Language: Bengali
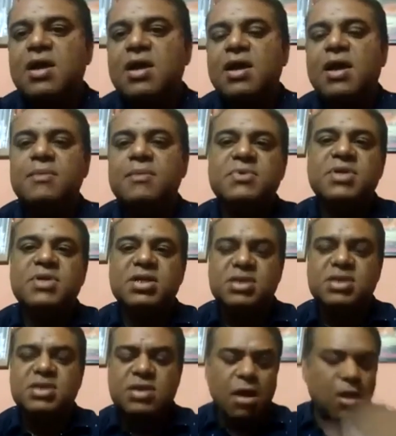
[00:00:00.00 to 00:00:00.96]
এই
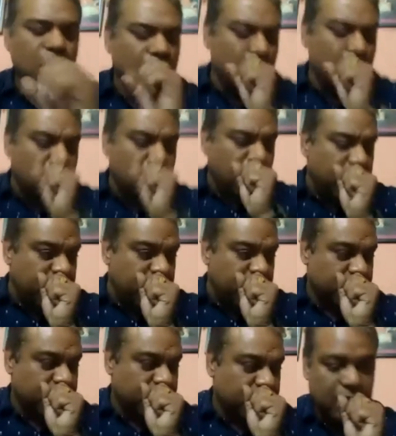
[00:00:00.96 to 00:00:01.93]
বিজনেসটা
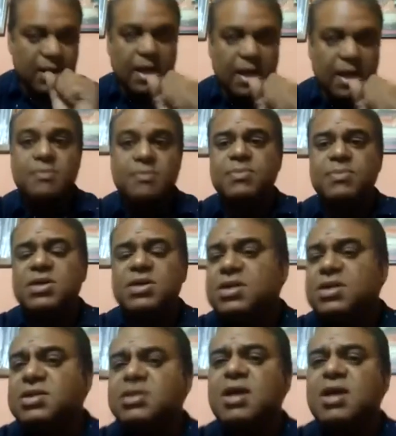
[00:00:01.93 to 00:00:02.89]
এই
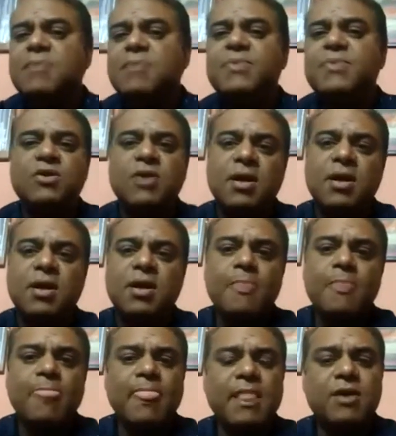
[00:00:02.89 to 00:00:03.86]
বিজনেসটা বিল্ড করা
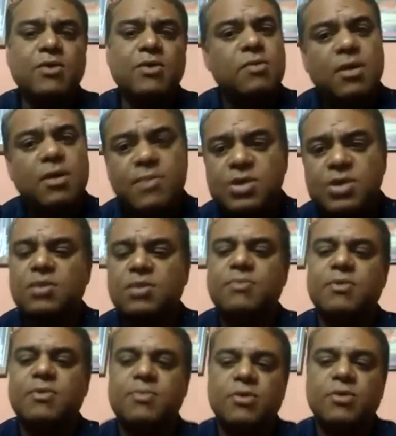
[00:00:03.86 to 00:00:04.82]
কোনোভাবেই
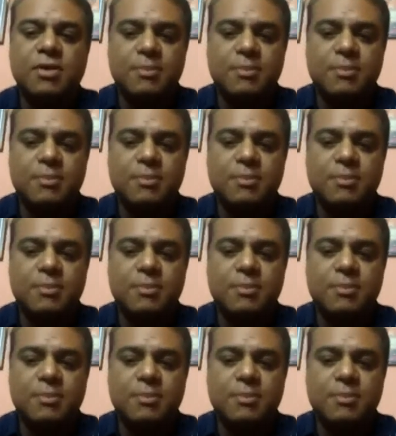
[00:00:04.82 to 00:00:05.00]
সম্ভব না